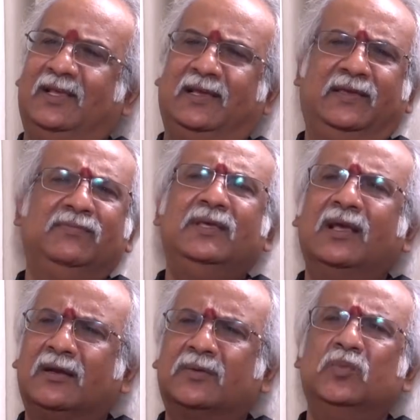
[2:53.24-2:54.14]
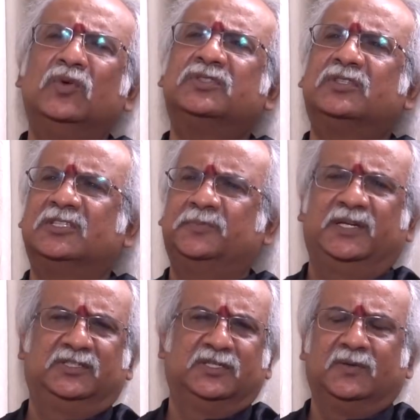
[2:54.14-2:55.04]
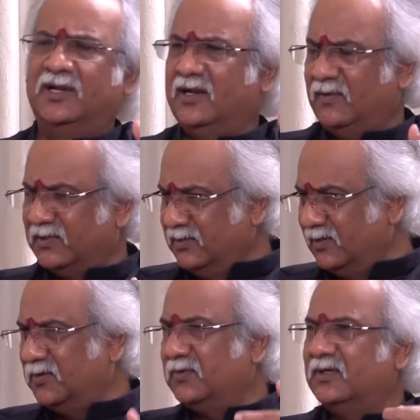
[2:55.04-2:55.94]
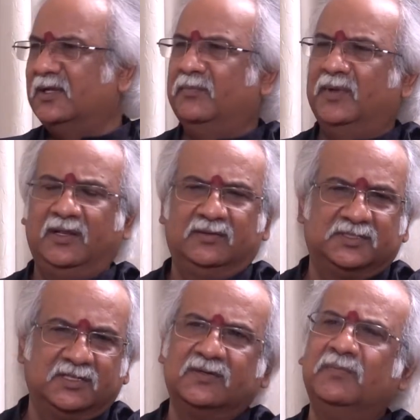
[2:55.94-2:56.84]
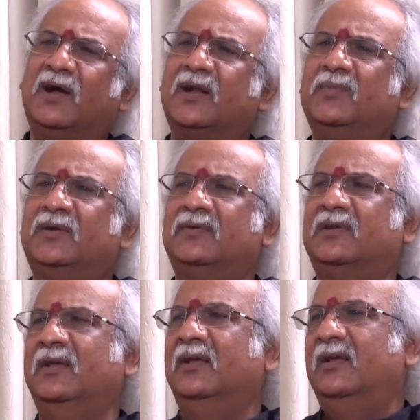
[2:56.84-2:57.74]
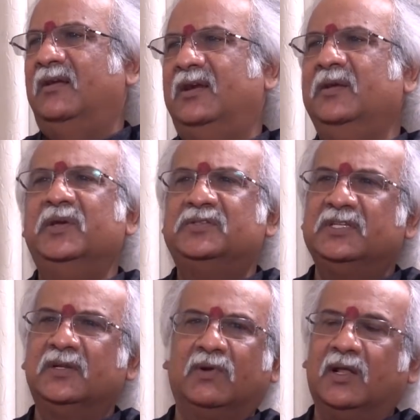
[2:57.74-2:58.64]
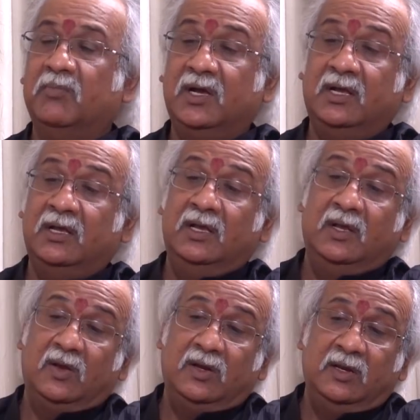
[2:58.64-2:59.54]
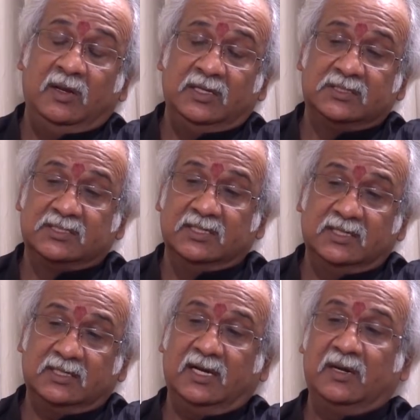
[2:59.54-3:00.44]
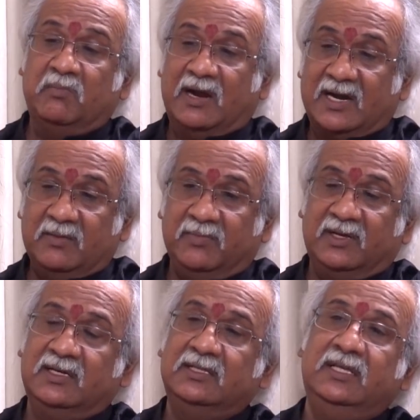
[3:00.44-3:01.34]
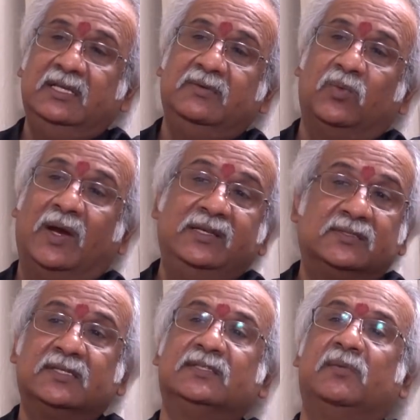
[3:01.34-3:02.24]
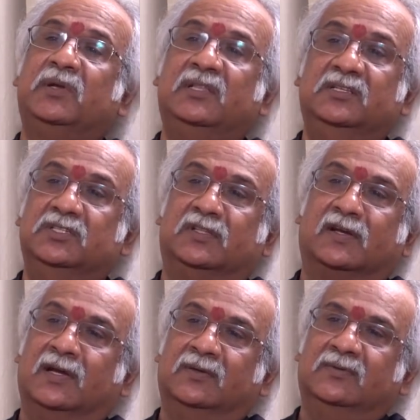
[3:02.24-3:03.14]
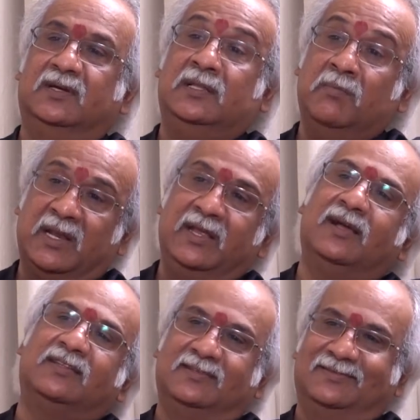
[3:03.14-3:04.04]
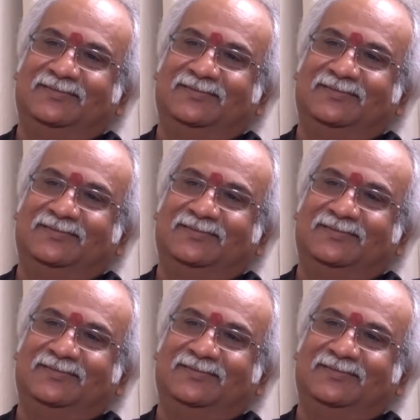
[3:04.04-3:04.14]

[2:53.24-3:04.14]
ఐ గివ్ ది అట్మోస్ట్ రెస్పెక్ట్ చిన్న నన్ను అందరూ అంటుంటారు నేను సార్ మేడం అంటుంటే అండి మేము చిన్నవాడు అమ్మా సార్ అండ్ మేడం అన్నది వయసుకి సంబంధించింది కాదు అది మర్యాద